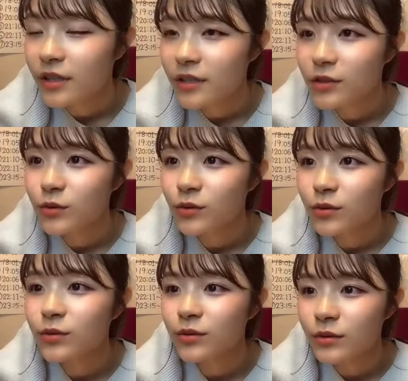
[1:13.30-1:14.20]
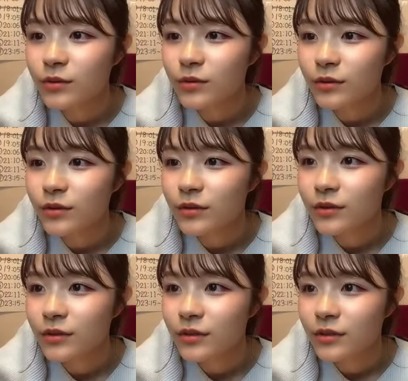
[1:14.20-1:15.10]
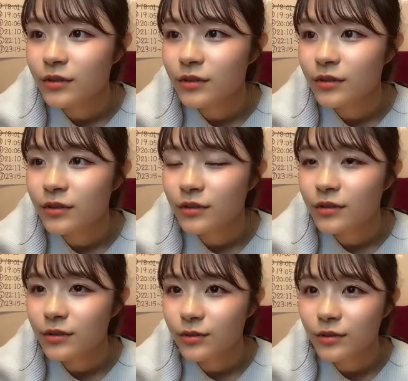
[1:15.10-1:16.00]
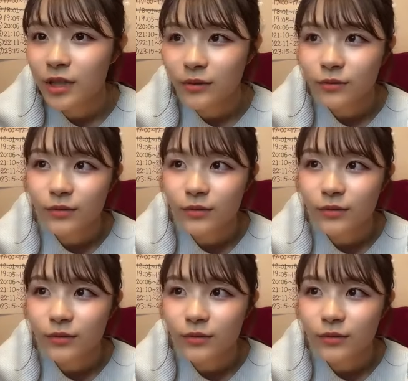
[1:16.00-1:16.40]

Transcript: そうそうそうそうなの